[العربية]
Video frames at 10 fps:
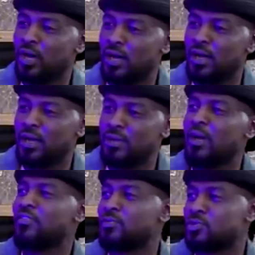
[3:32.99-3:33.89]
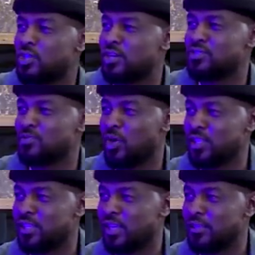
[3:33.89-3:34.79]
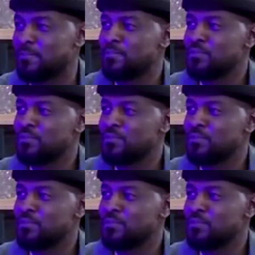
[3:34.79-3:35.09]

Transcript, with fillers: آه ما في مشكله الاسبوع الجاي